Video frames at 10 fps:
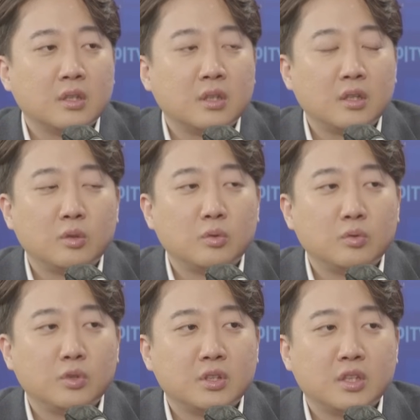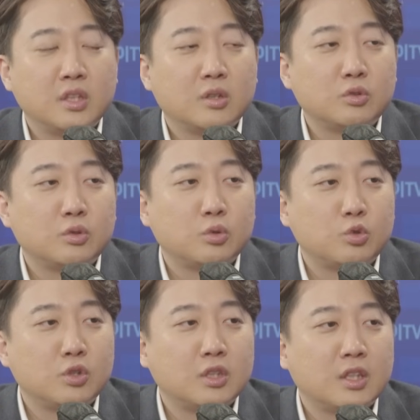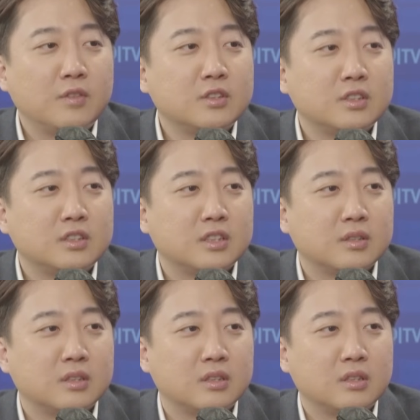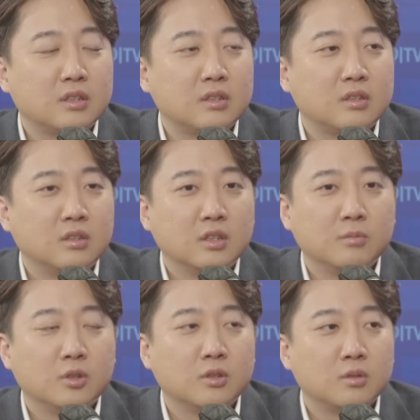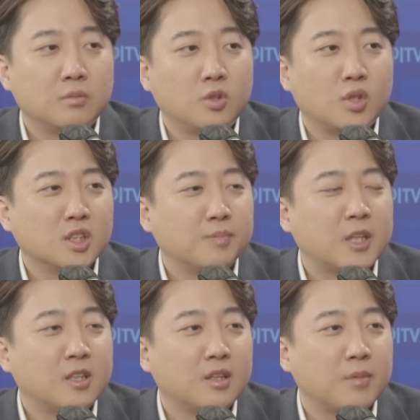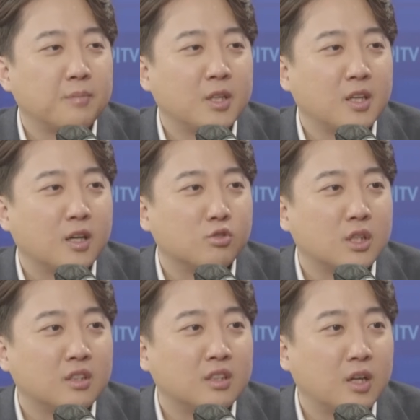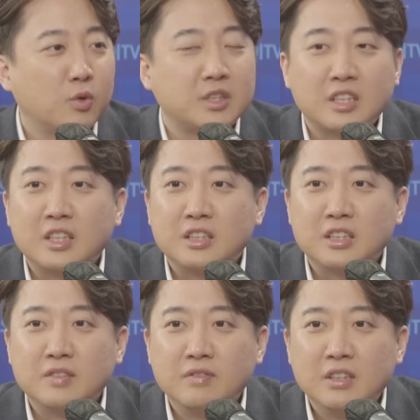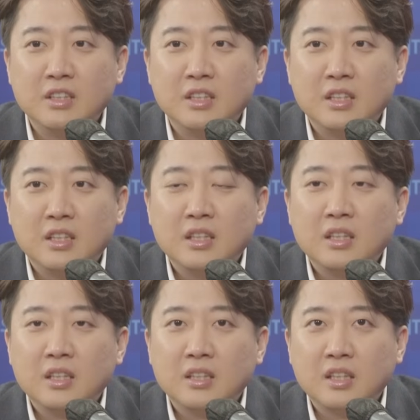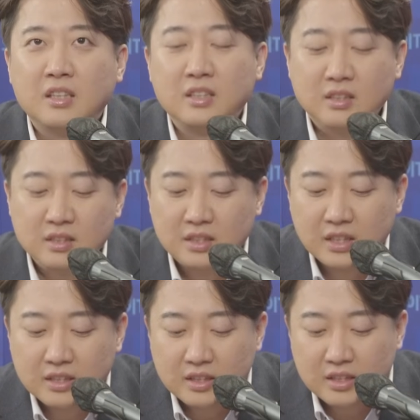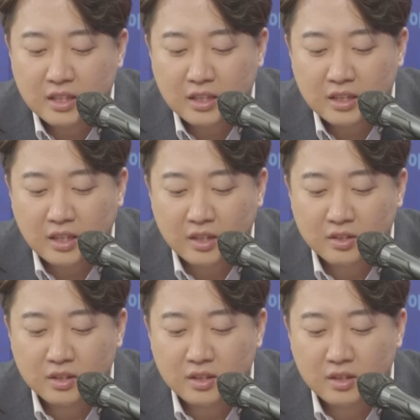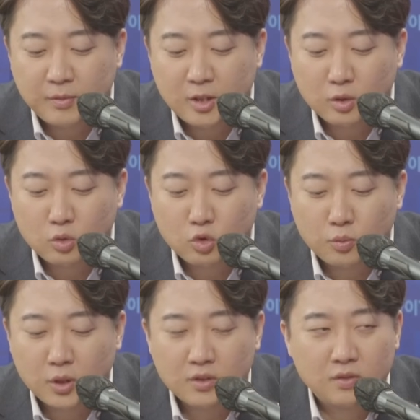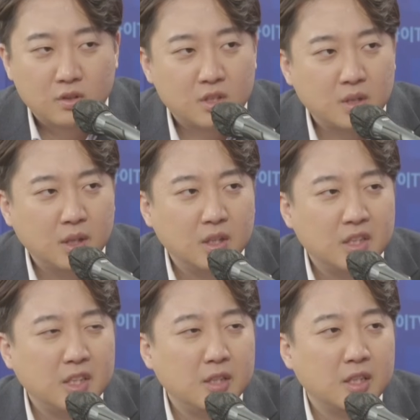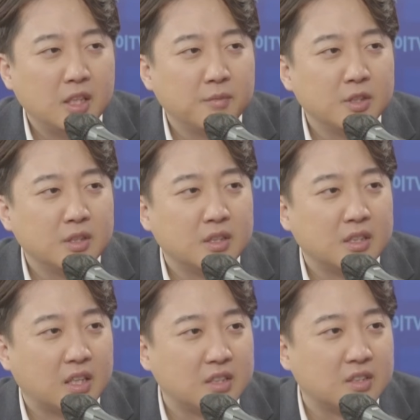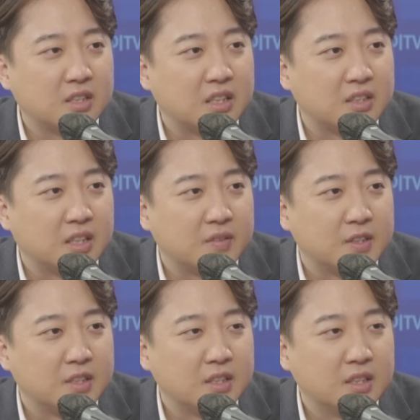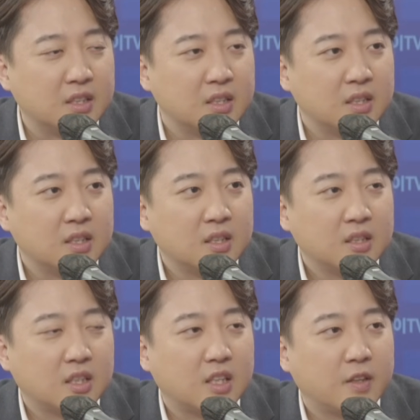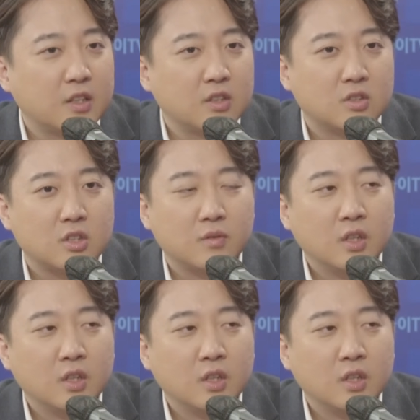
한동훈 위원장 일거수일투 취재를 하면서 이제 거의 뭐 형광등 100개 100만 개 아우라 이런 걸 하고 있잖아요, 지금. 네. 근데 그거를 했을 때 당연히 미디어 노출 이 높아지면서 신기함은 약간 늘어나요 가면은 음. 근데 아까 말했던 것처럼